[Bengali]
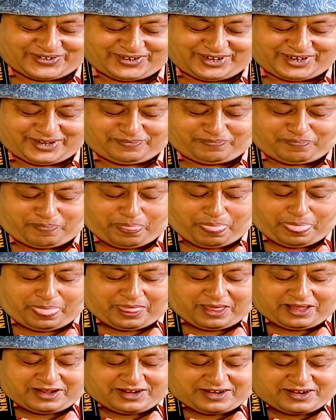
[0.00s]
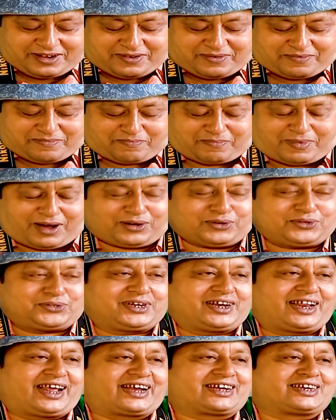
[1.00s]
আসলে
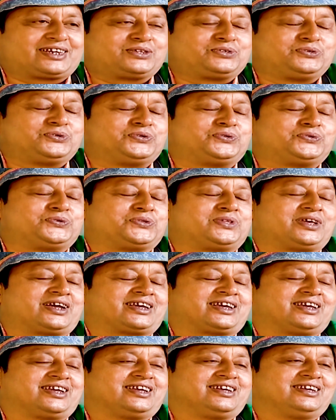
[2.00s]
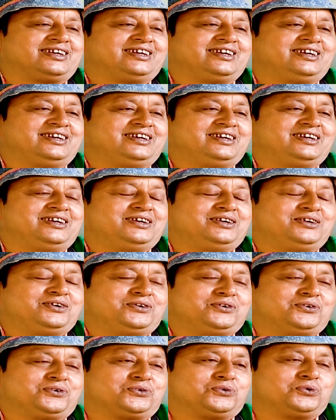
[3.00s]
মানুষের একটা চরিত্র থাকে
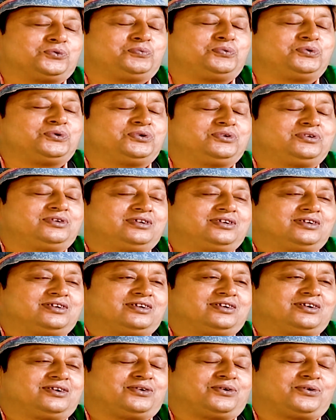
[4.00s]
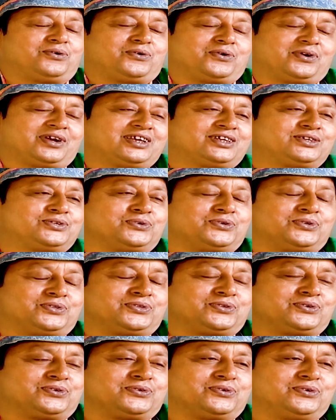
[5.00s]
রূপুর অনেক
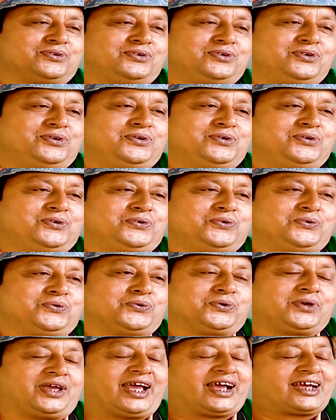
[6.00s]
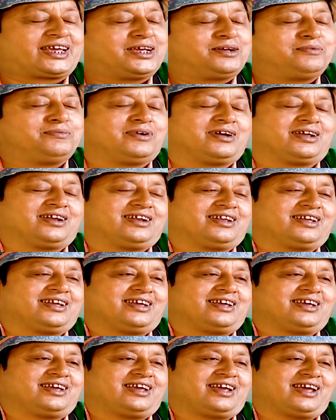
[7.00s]
চরিত্র ওই এক একবার
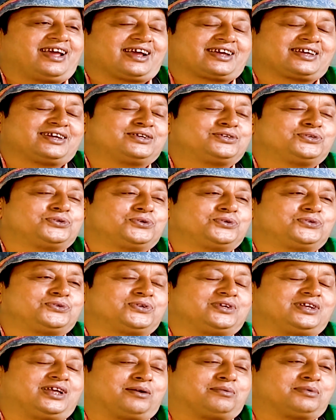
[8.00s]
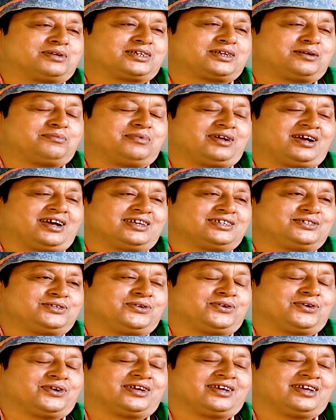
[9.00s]
এক এক চরিত্র নিয়ে আমার সামনে
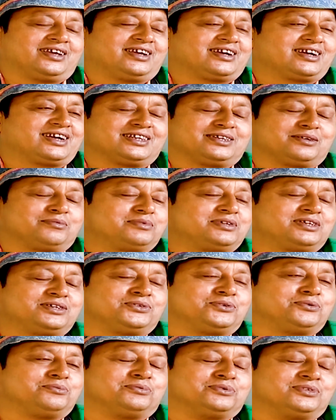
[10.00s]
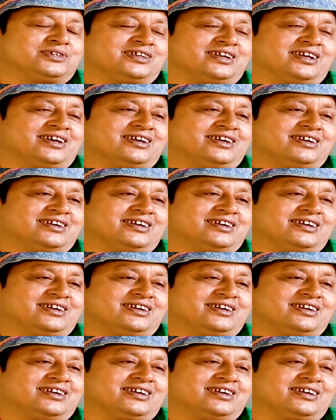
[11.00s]
হাজির হয় কাজ আমি কিছুই বুঝি না